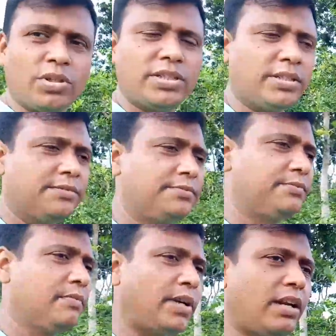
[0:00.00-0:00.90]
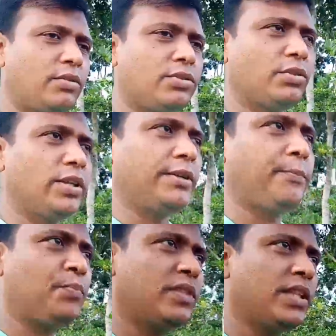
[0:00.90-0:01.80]
করেছে বানানোর জন্যে
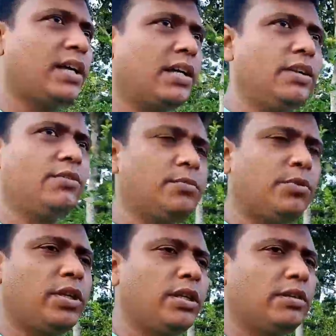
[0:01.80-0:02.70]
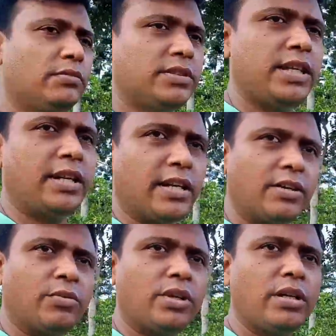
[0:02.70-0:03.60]
তার খানিকক্ষণ পরে স্নান টান
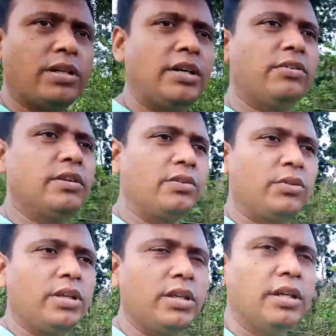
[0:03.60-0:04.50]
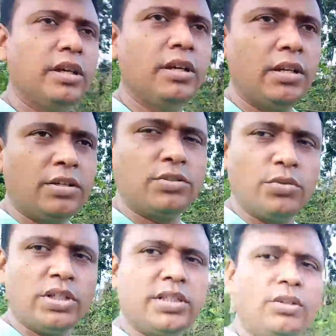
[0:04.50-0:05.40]
করে খাওয়া দাওয়া করে
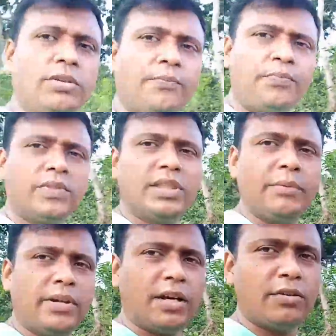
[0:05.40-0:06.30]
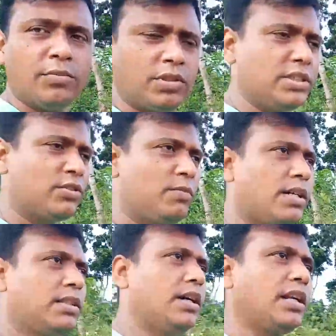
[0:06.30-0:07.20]
শুয়েছিল তারপরে এখন বলছে একটু
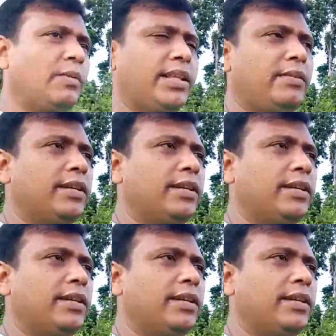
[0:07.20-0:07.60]
মাথা হালকা ব্যথা